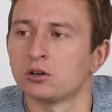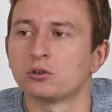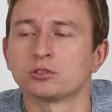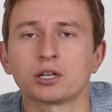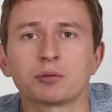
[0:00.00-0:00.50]

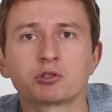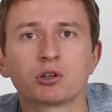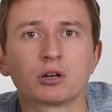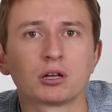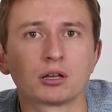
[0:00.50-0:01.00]
Und dann gibt es
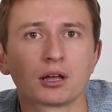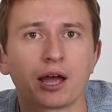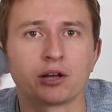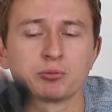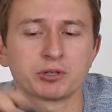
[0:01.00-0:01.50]
noch
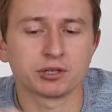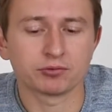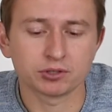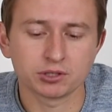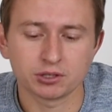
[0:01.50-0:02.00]
ein Objektiv,
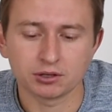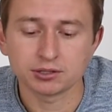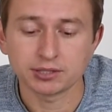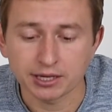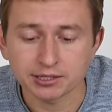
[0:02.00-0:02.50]
das ich
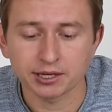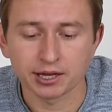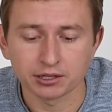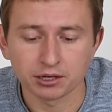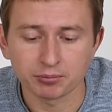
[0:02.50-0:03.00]
sehr, sehr
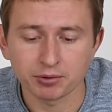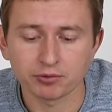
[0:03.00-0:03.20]
gerne habe,